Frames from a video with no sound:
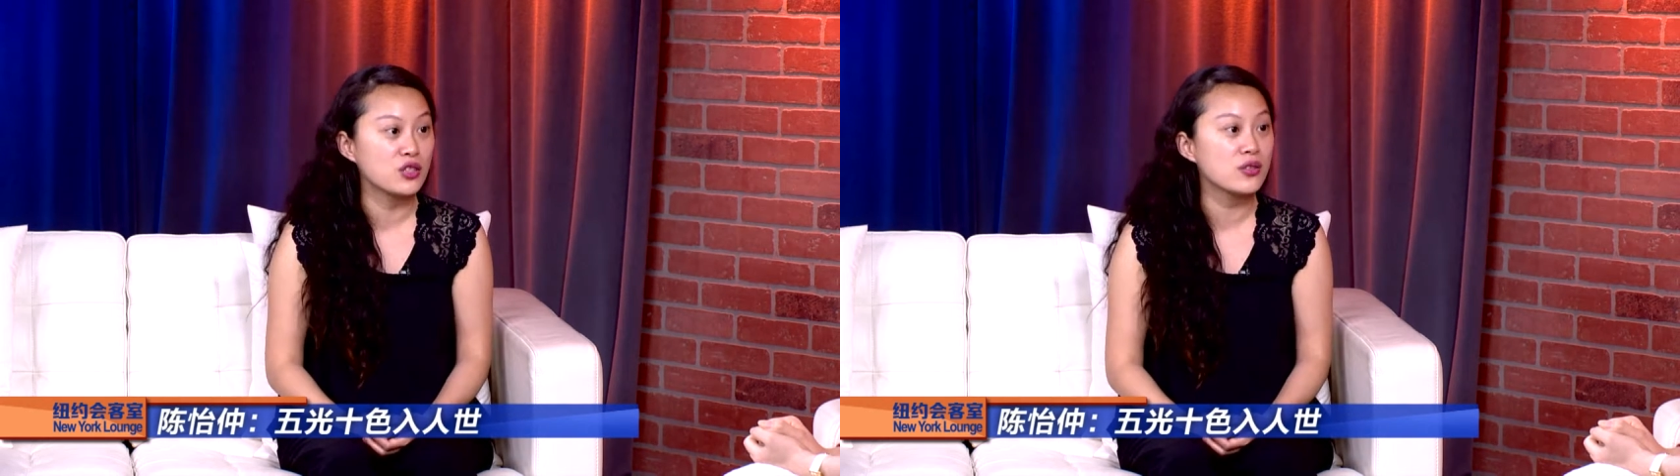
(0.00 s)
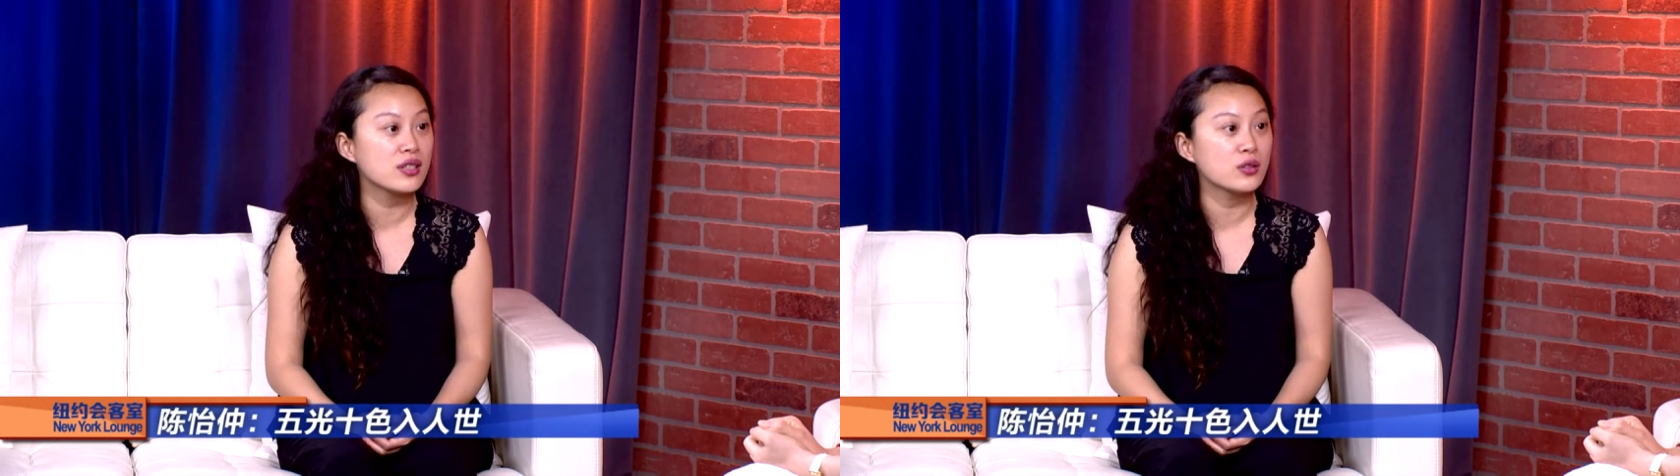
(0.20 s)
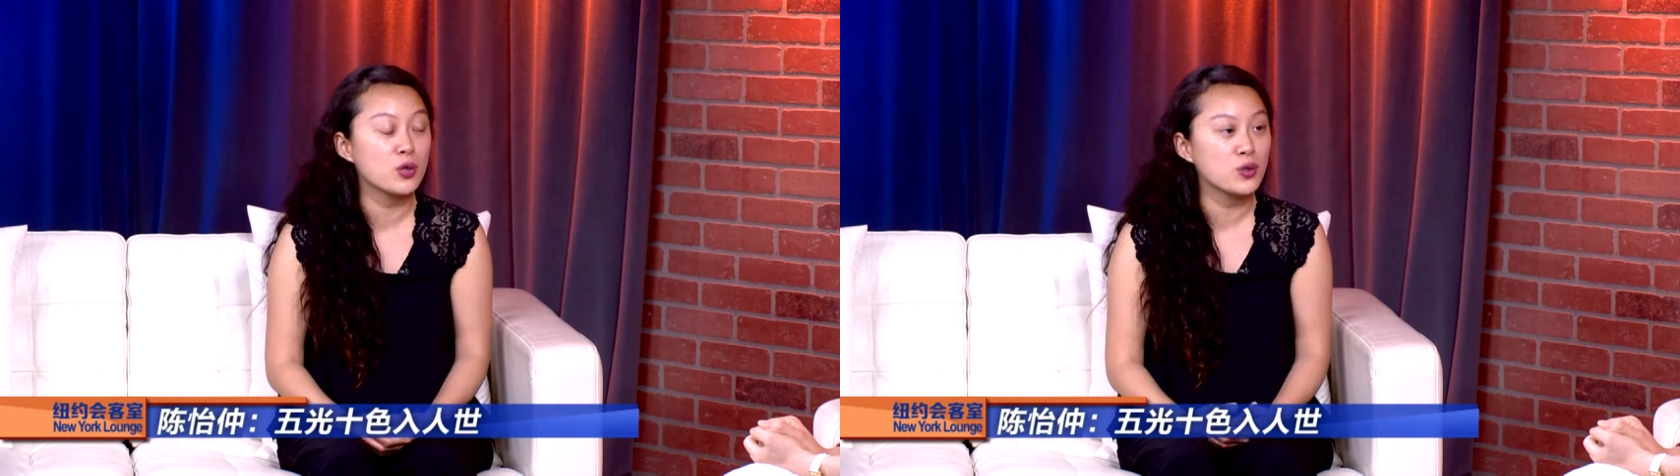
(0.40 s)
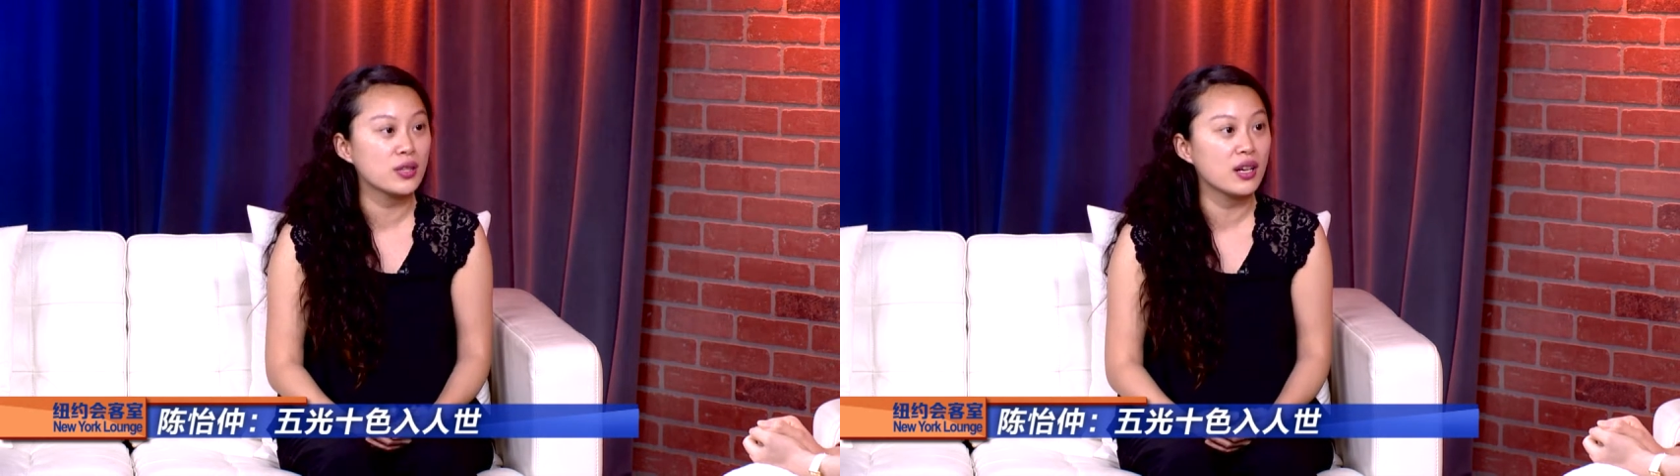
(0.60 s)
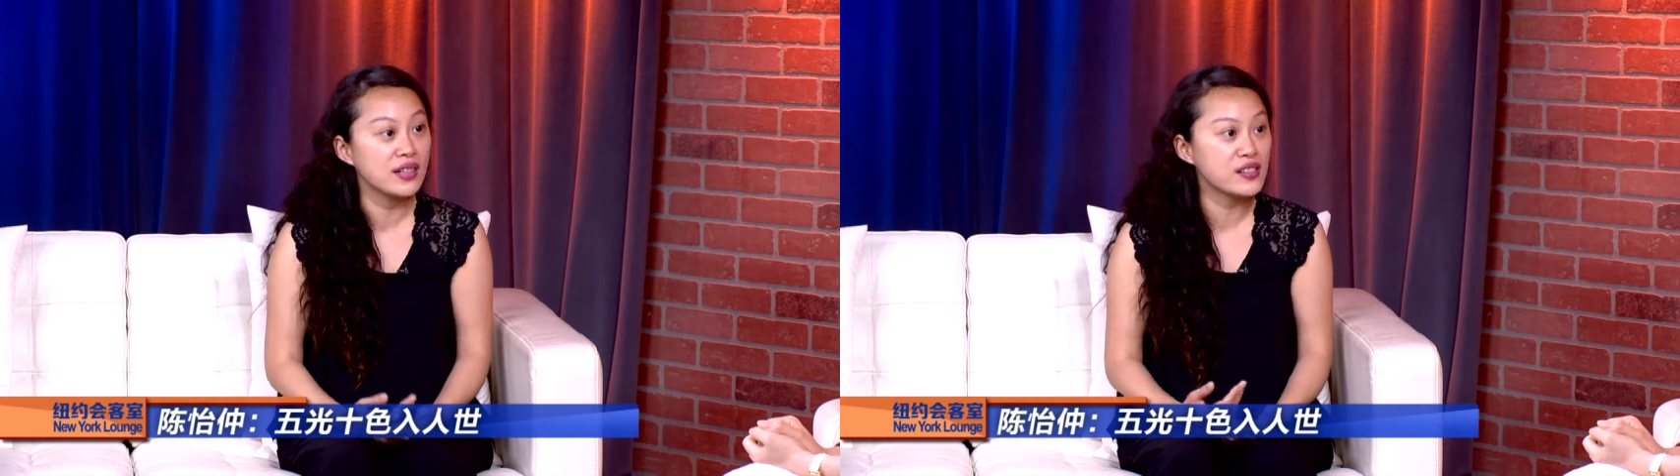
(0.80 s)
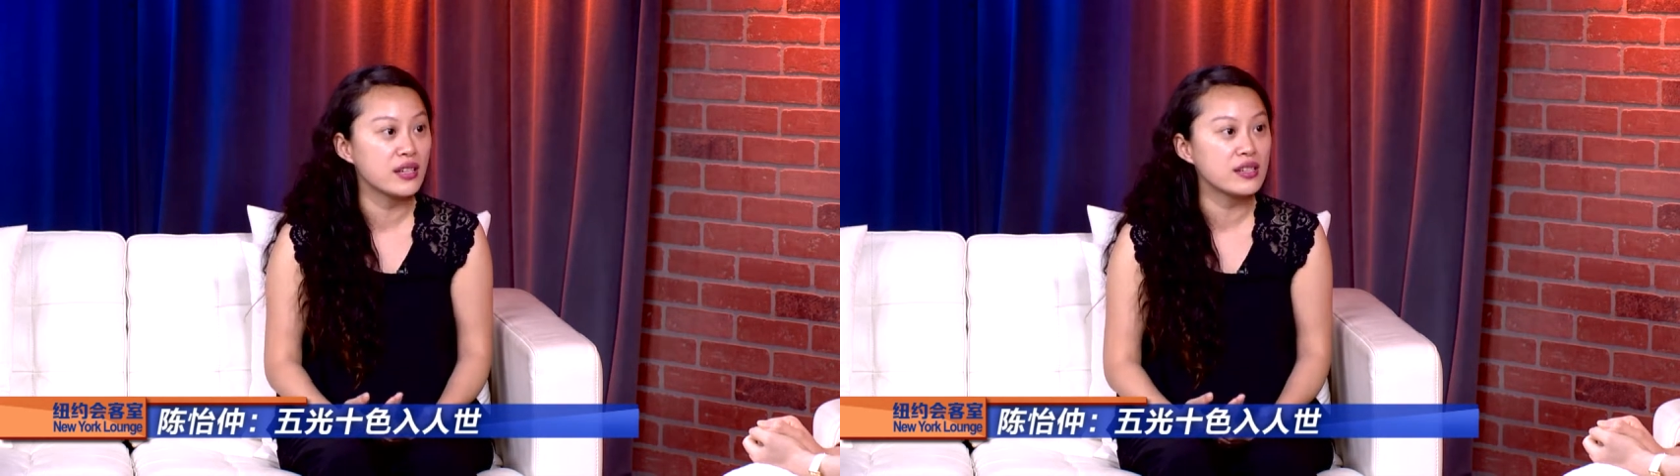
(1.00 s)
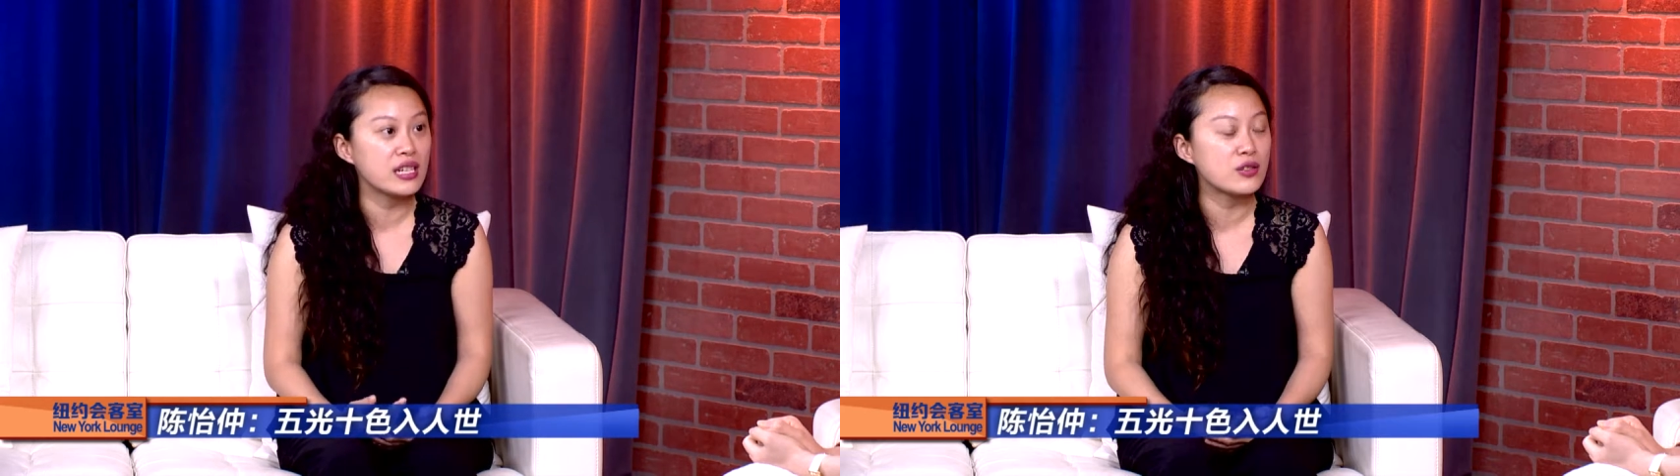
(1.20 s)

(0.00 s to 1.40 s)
就是你会觉得很神奇，